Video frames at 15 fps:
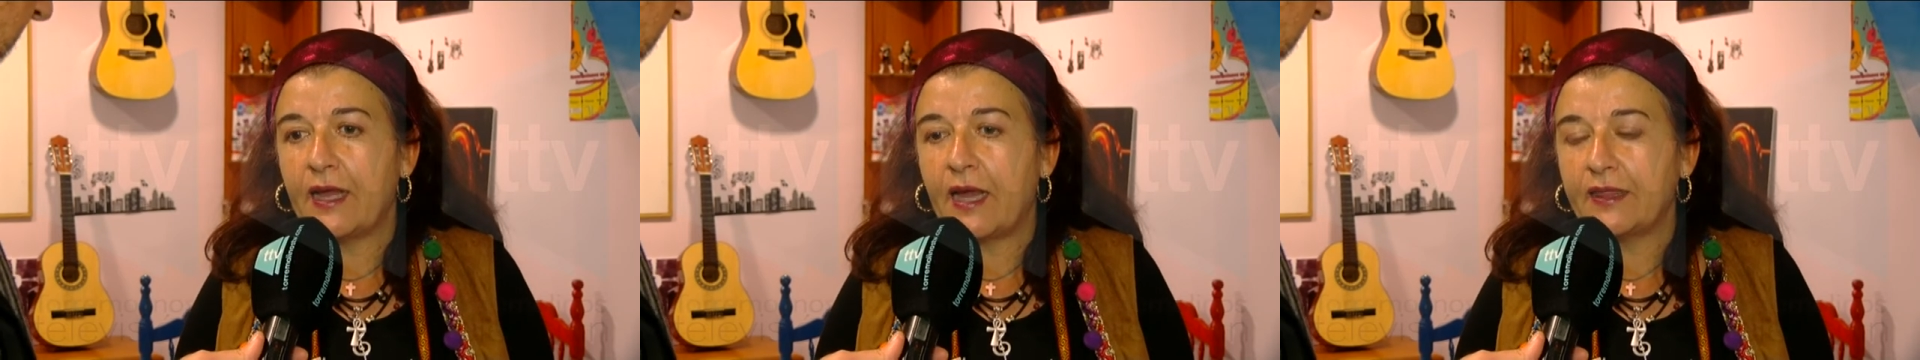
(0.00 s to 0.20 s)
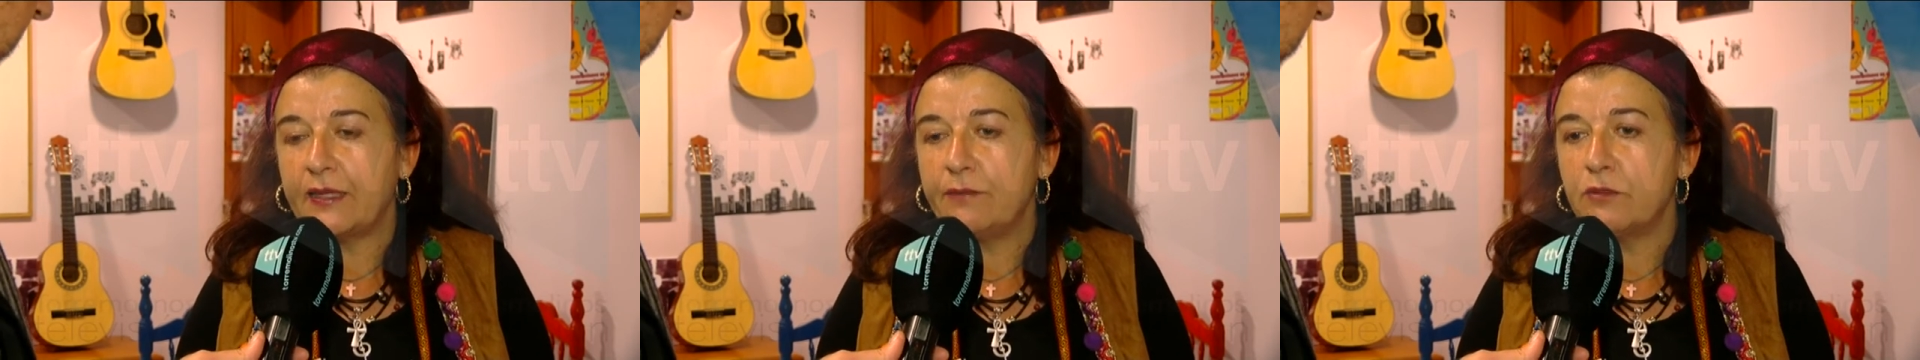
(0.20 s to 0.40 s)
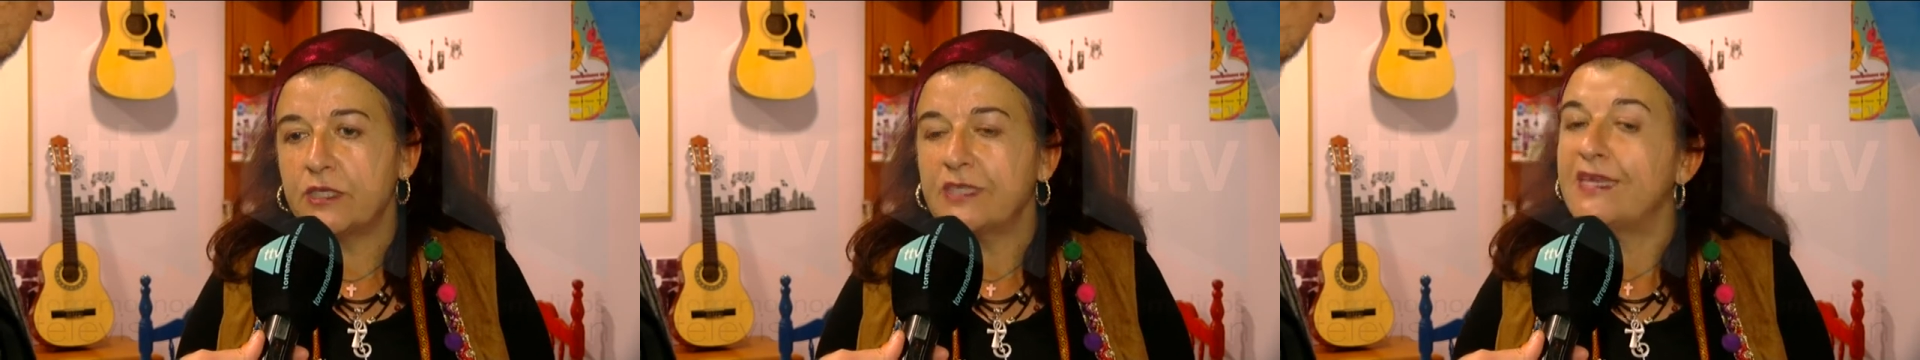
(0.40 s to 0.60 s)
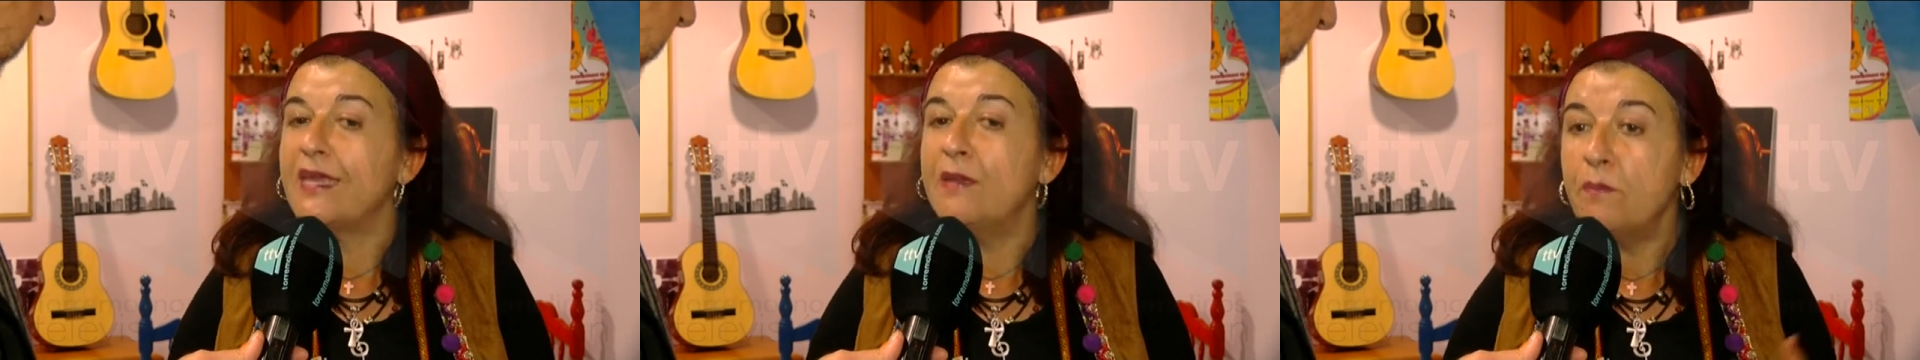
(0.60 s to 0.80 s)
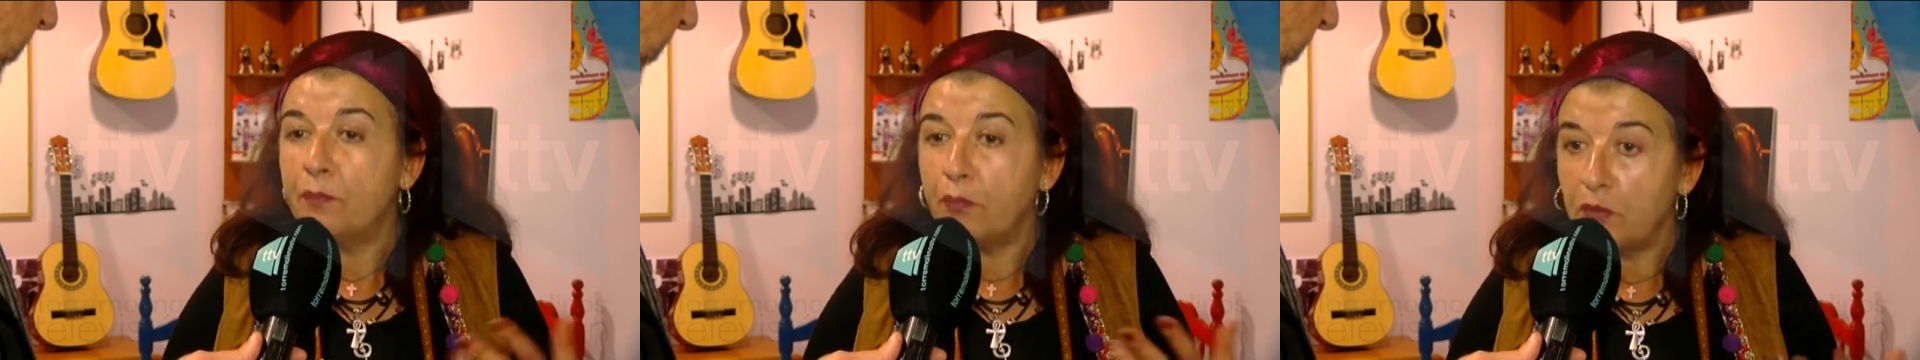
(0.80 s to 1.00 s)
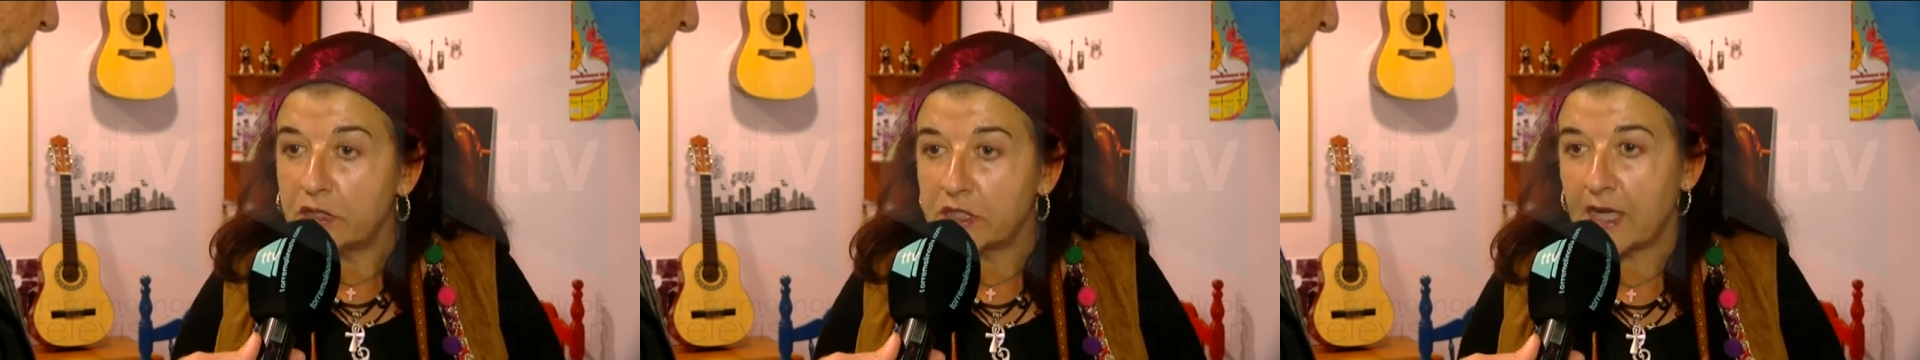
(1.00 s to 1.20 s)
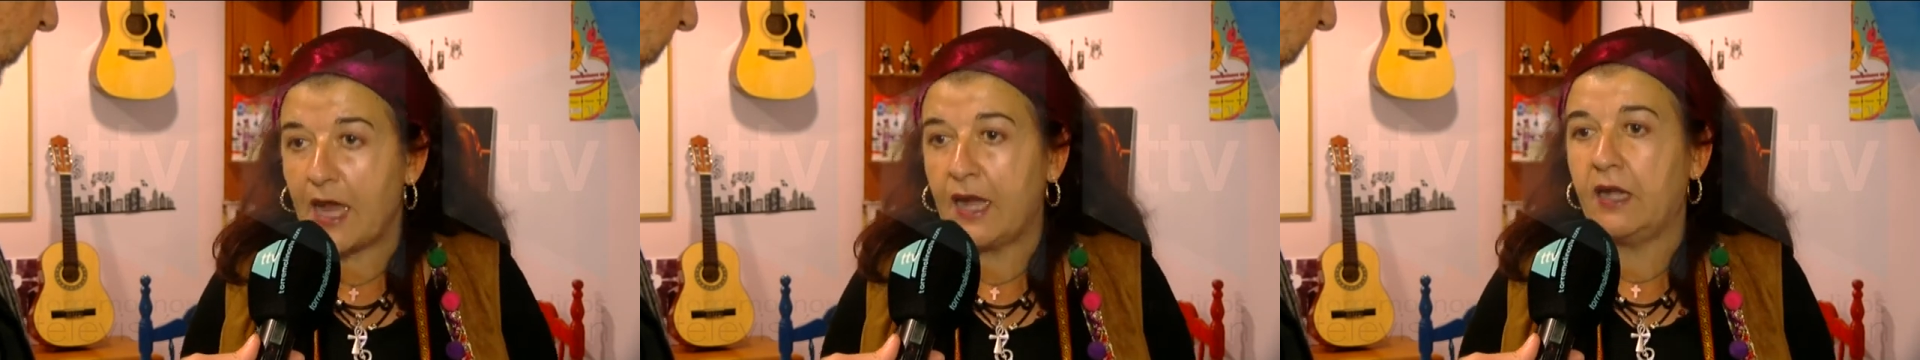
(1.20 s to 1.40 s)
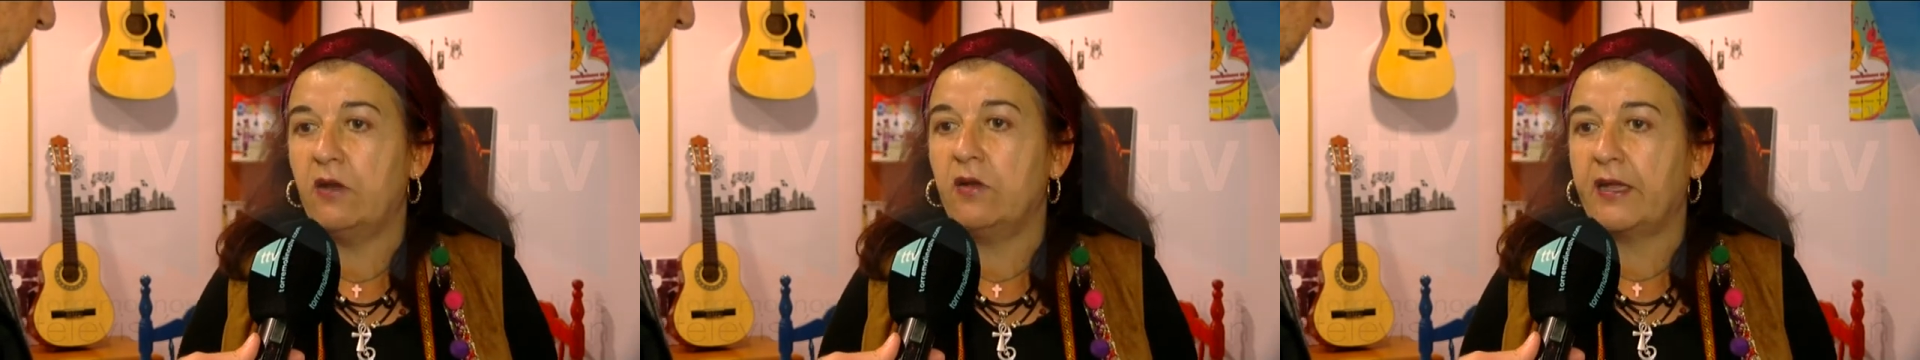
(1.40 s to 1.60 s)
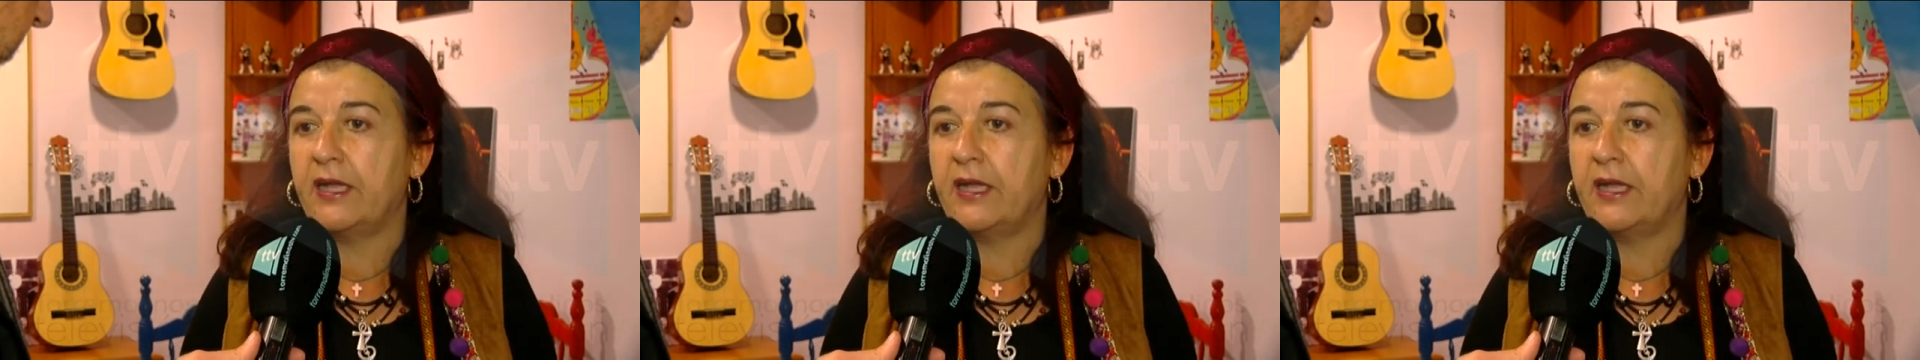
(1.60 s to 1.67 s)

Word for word: hacemos es impulsar lo